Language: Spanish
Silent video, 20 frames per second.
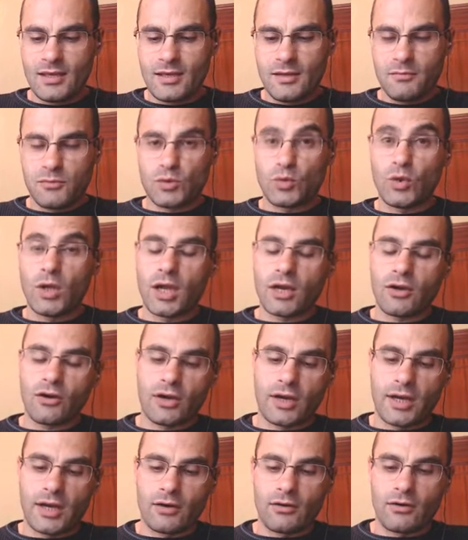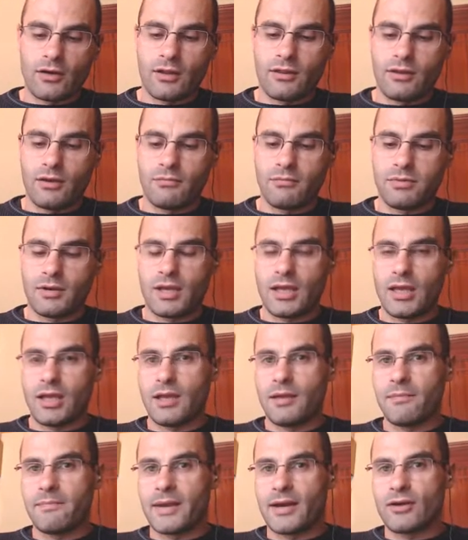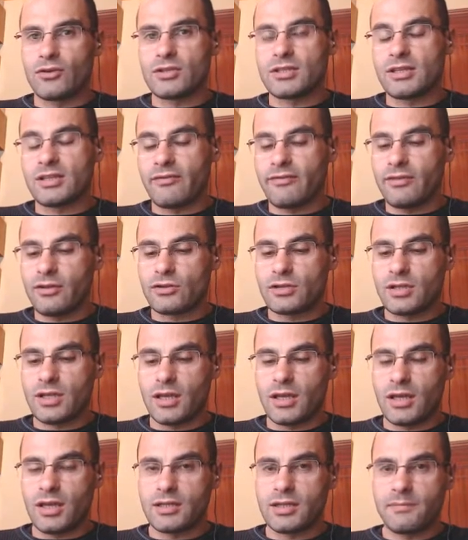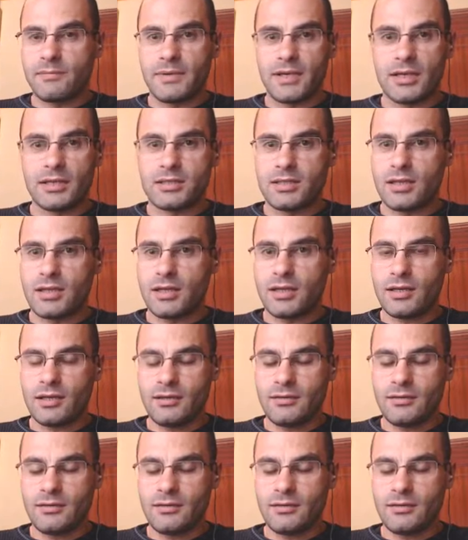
Pues voy a coger la clonación, porque para los desafíos de Triple Elixir